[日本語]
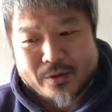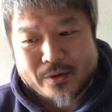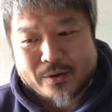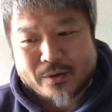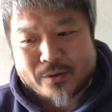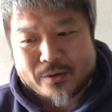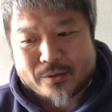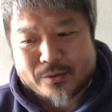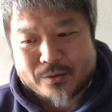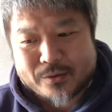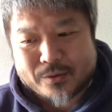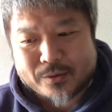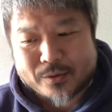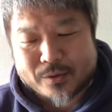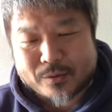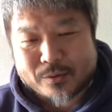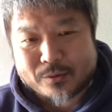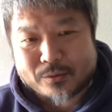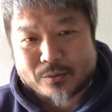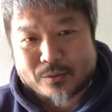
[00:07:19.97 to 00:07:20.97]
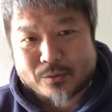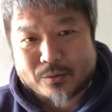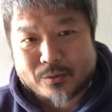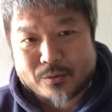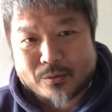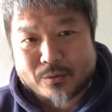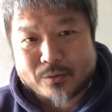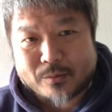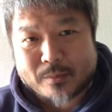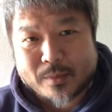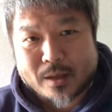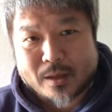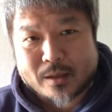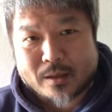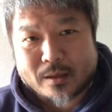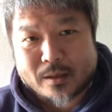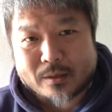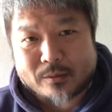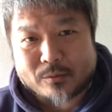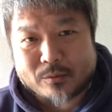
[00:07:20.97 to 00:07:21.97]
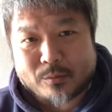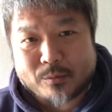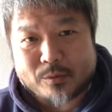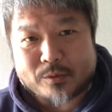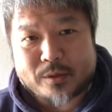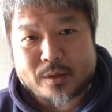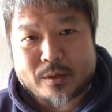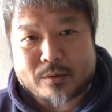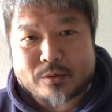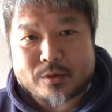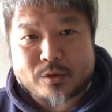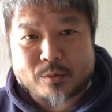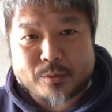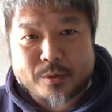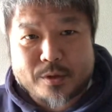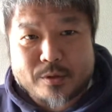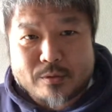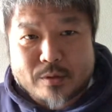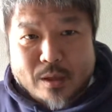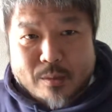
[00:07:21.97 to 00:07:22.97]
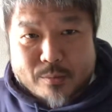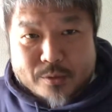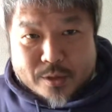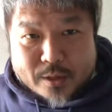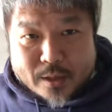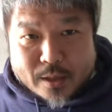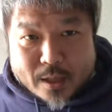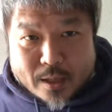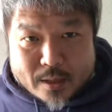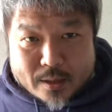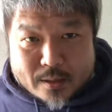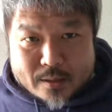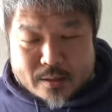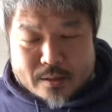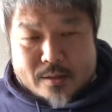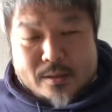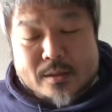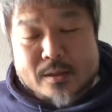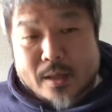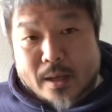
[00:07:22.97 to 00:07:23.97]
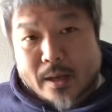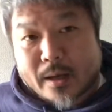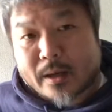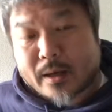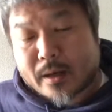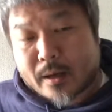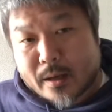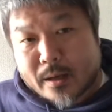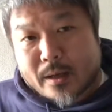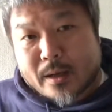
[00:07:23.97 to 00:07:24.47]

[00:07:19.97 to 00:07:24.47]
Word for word: というようなことを、まあ、あの思っている人もいるかもしれないですね。